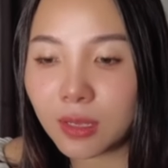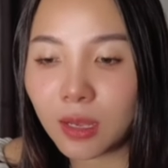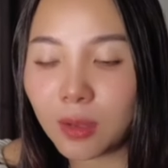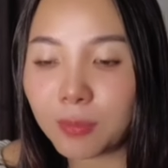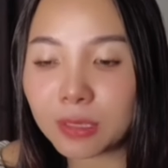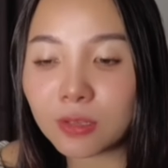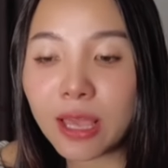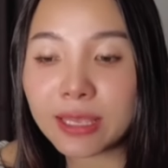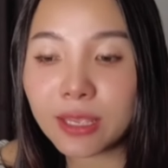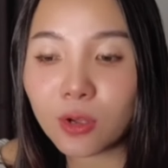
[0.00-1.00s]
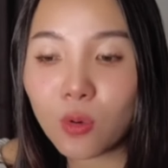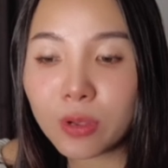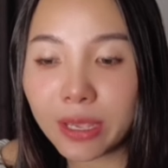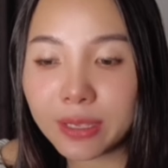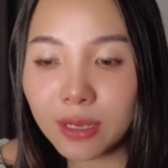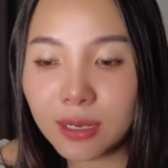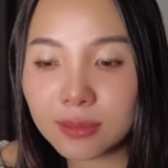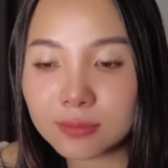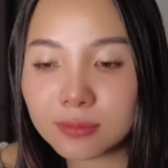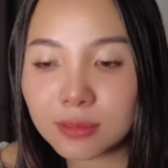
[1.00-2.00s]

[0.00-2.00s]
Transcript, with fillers: à, Mình có thể nghiên cứu kỹ hơn